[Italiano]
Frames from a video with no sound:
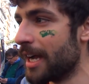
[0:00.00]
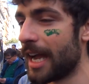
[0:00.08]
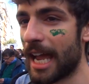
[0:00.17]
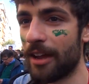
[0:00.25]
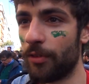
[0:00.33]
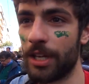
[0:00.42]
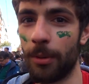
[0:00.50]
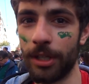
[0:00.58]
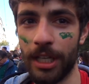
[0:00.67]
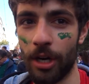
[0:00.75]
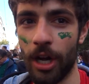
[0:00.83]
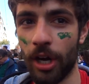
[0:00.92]
e vogliamo
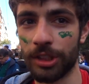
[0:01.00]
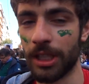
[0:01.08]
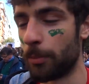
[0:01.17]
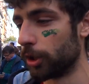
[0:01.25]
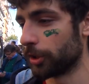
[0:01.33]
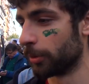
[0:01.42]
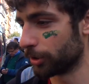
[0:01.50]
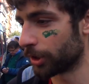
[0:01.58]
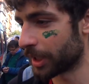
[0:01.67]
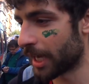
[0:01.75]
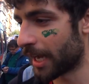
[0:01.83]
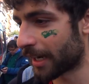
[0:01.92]
dire una cosa molto molto
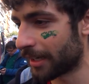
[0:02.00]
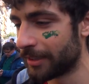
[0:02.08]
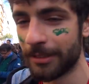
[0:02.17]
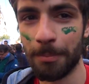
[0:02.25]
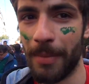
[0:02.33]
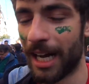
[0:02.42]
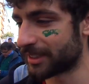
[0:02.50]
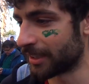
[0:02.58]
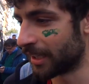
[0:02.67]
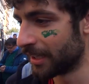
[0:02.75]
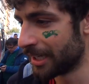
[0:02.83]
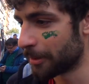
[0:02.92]
chiara basta,